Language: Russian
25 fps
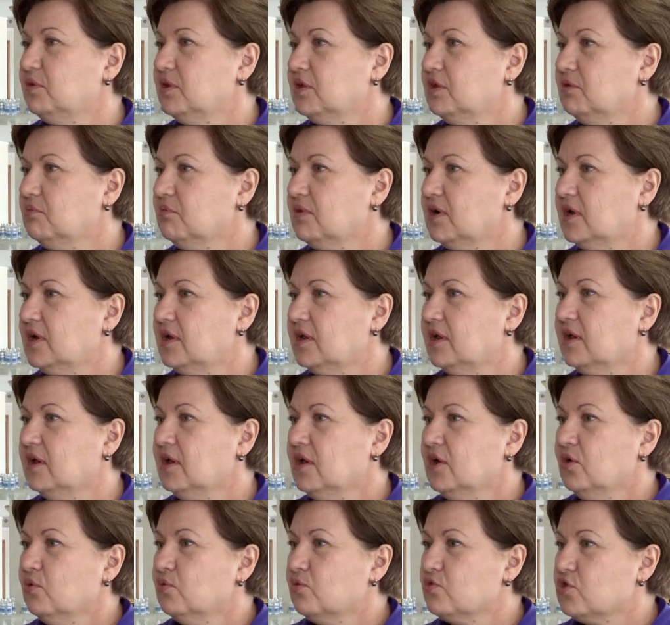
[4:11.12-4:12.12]
принимали
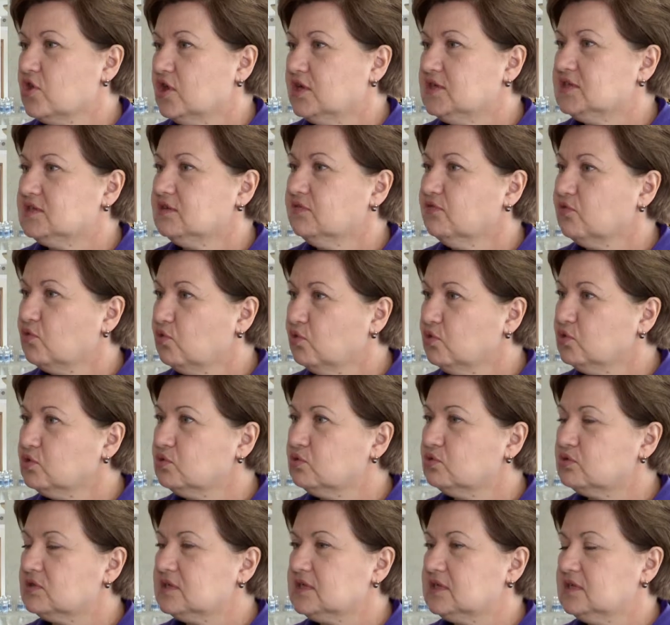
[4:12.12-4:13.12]
участие в
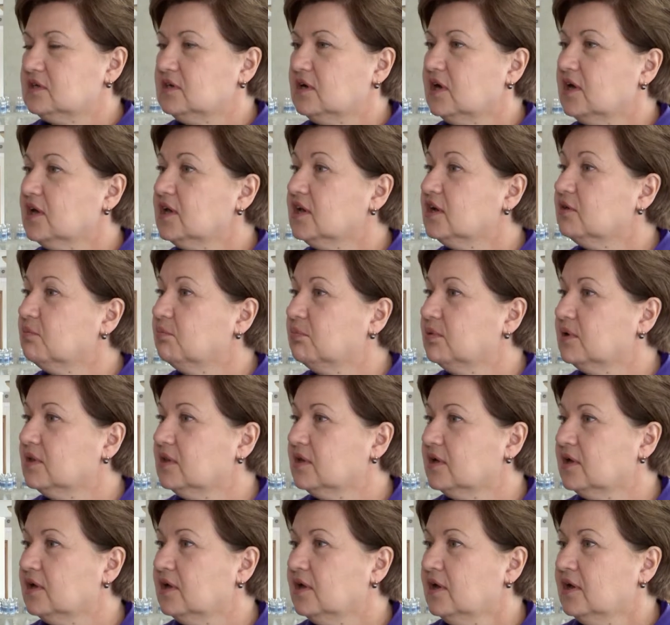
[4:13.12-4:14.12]
конкурсе, а их
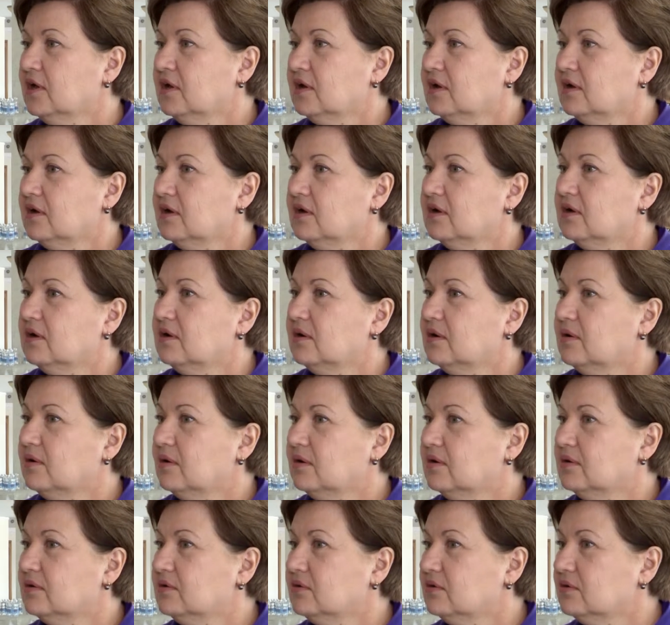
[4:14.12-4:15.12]
было
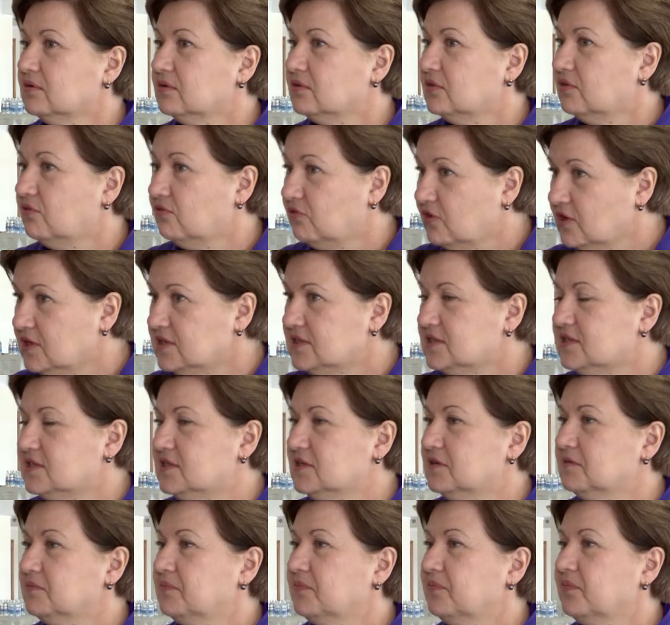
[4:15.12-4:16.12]

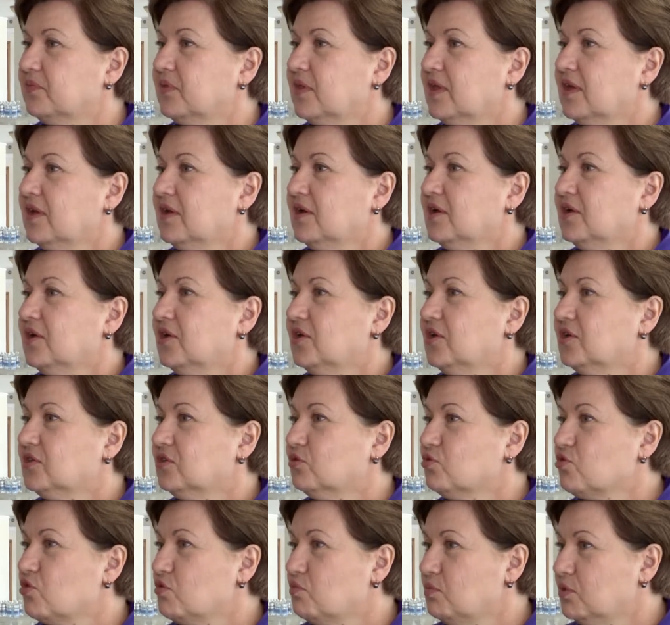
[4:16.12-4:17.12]
200. Э,
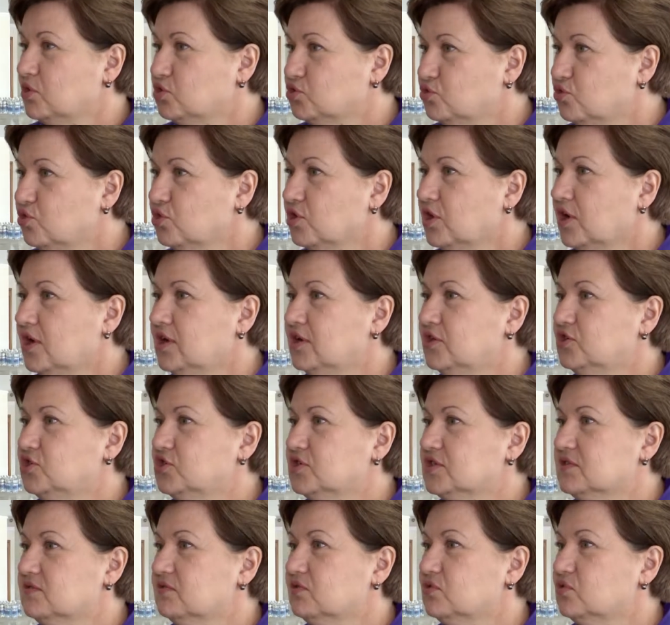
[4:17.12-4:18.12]
Это очень большое
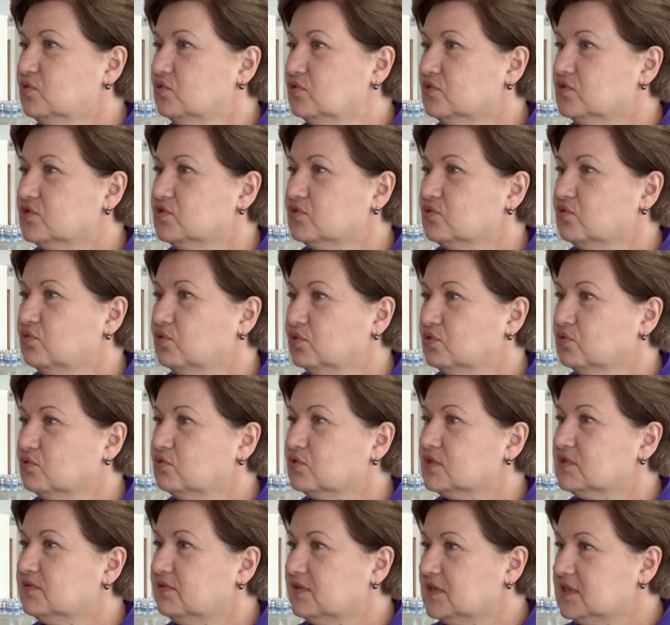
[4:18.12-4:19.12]
количество, то есть
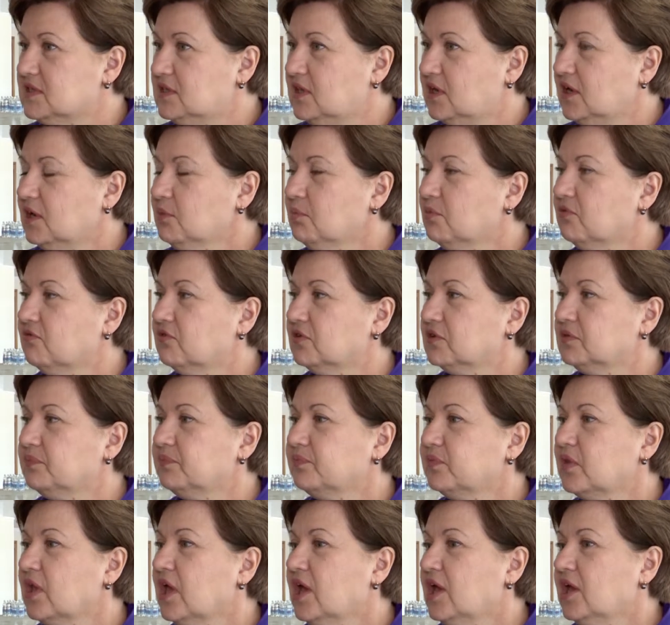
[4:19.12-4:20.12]
конкурс востребован.
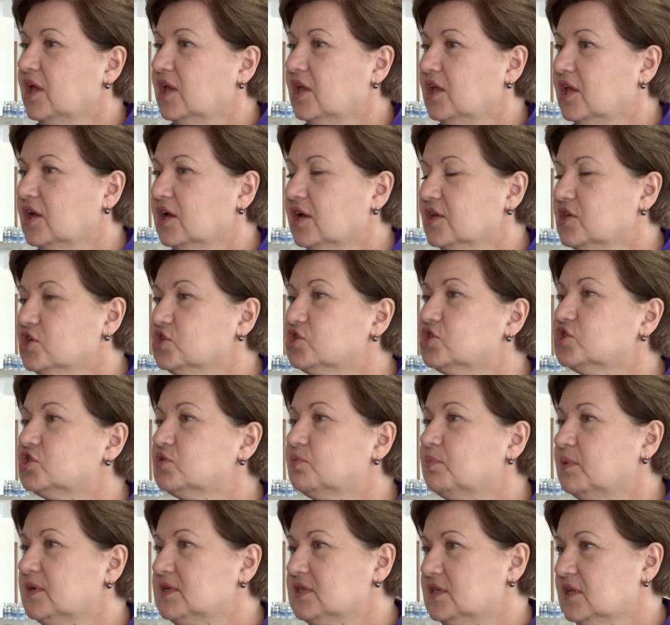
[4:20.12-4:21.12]
И, конечно
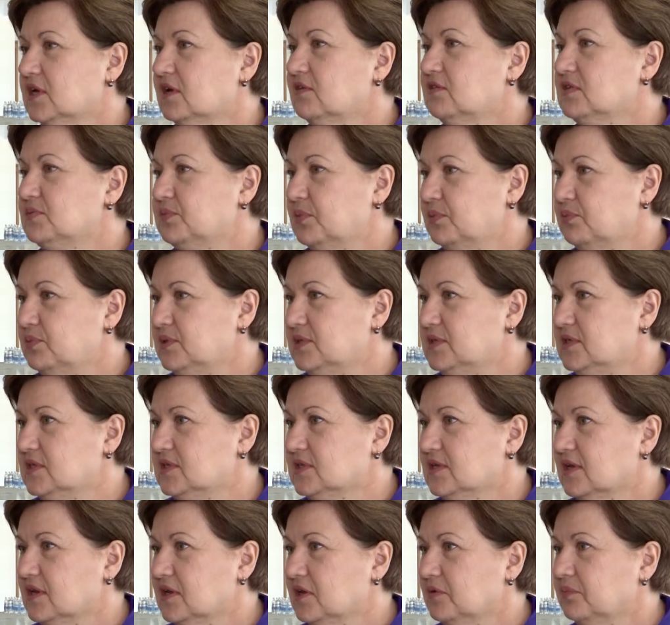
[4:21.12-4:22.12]
же, поздравить
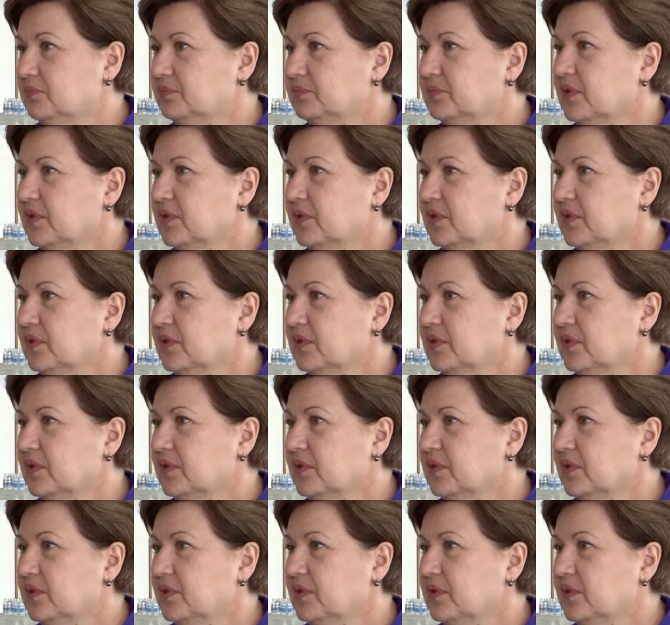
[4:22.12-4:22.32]
победителей.